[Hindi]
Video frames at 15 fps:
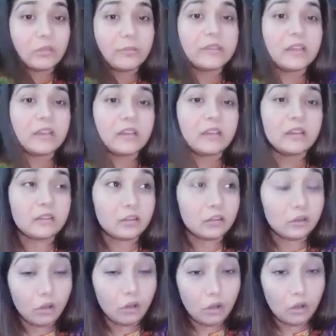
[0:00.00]
चलो बंदा
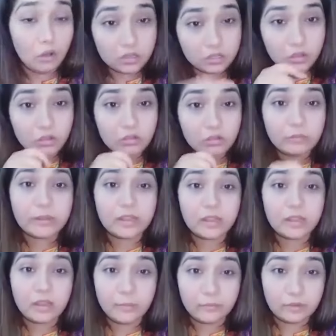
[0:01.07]
लॉकडाउन में
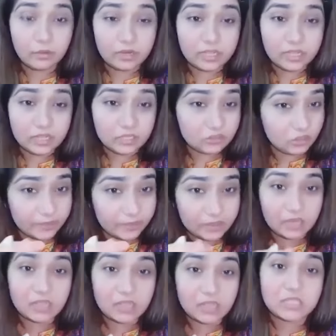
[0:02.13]
हम लोगों ने टिकटॉक पे
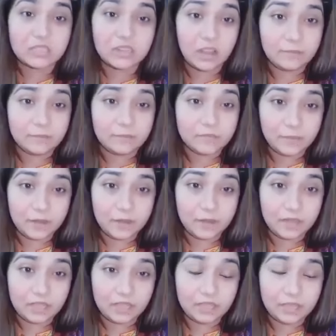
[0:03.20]
इतना अच्छा टाइम
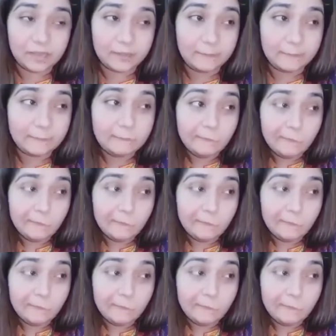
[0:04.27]
स्पेंड किया है